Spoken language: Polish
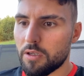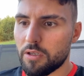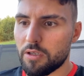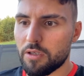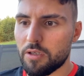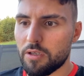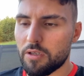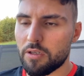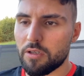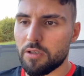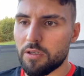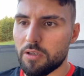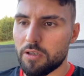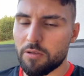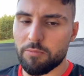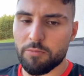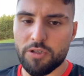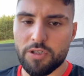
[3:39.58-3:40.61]

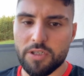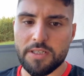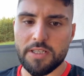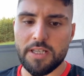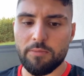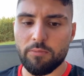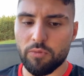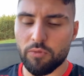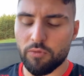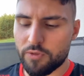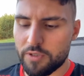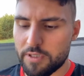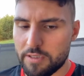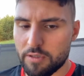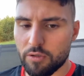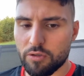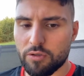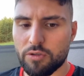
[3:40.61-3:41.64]
e, mycie zębów
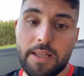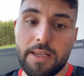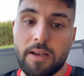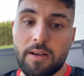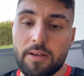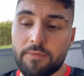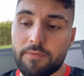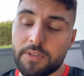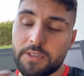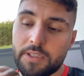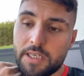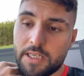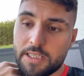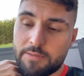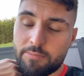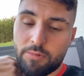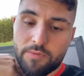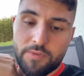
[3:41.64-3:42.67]
czy co. Ale ja w
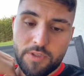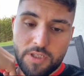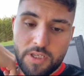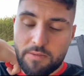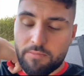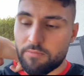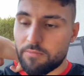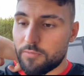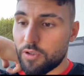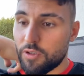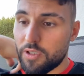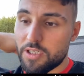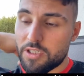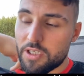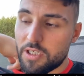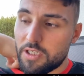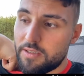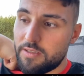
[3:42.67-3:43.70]
federacji powiedziałem, no
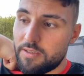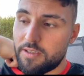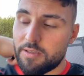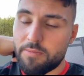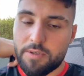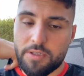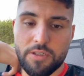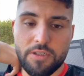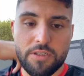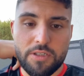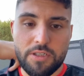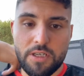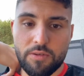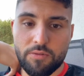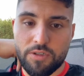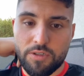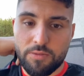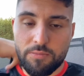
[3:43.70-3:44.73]
jeżeli Ty będziesz
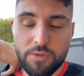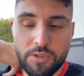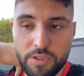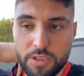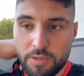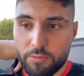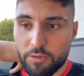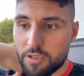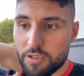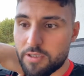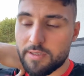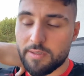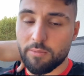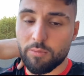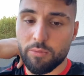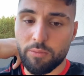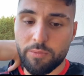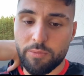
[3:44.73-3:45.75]
chciał się bić, ja mogę się z
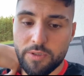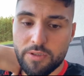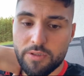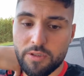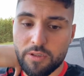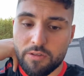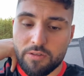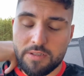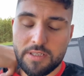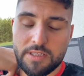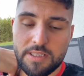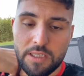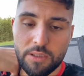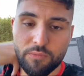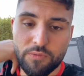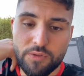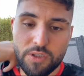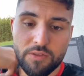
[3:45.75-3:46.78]
Tobą bić, tylko
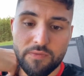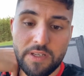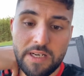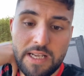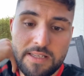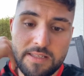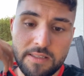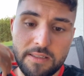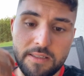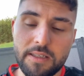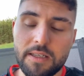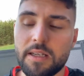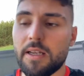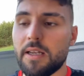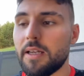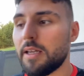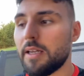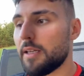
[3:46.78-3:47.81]
zastanów się dwa razy,
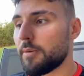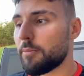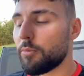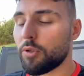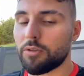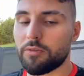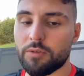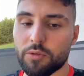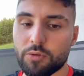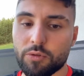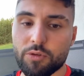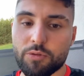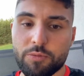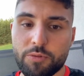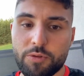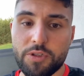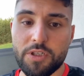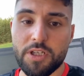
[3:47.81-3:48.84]
bo odwrotu
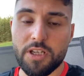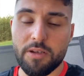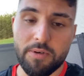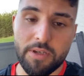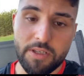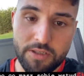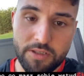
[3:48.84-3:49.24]
już później nie